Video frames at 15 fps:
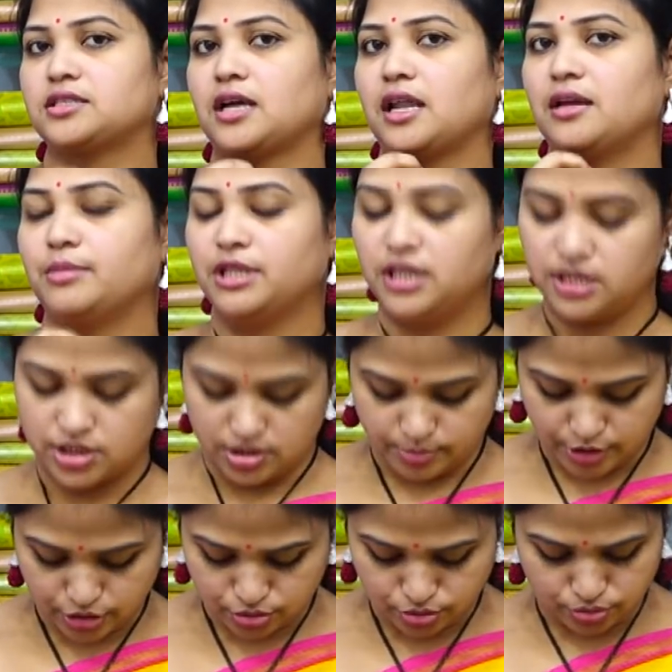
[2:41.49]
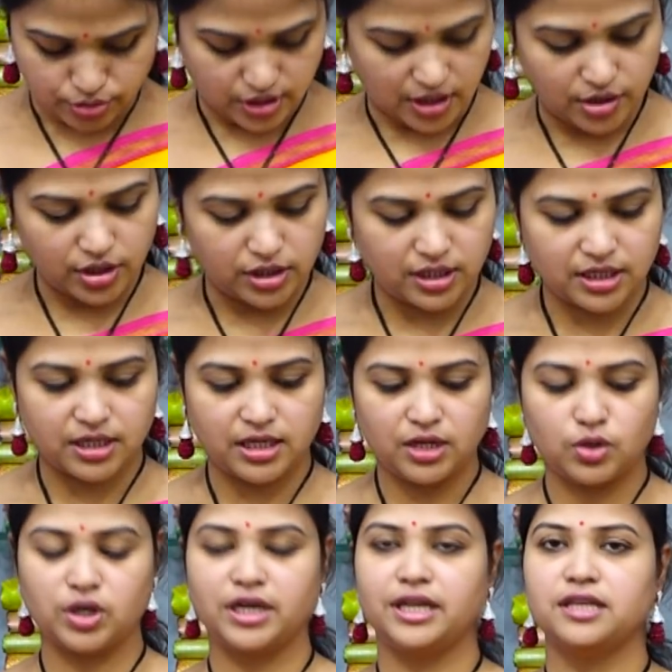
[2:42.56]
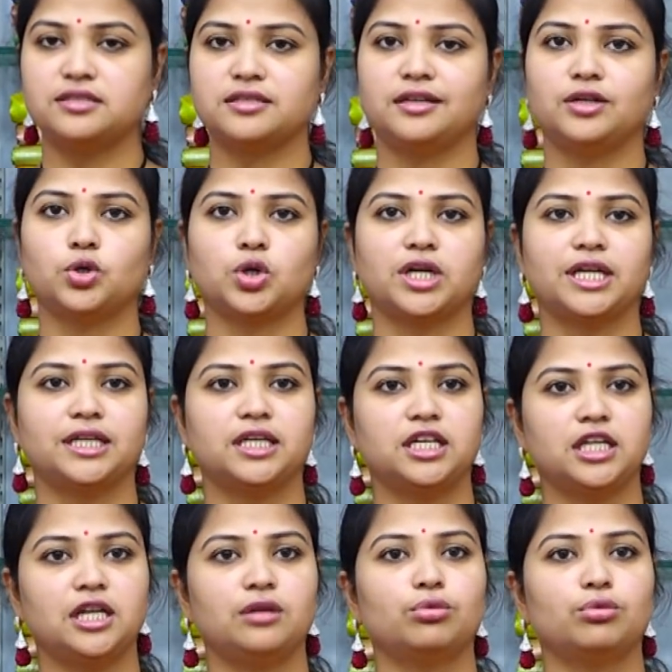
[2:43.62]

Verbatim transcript: చాలా మంది ఇష్టపడుతూ ఉంటారు ఎందుకంటే ఒక డీసెంట్ ఒక డిగ్నిటీ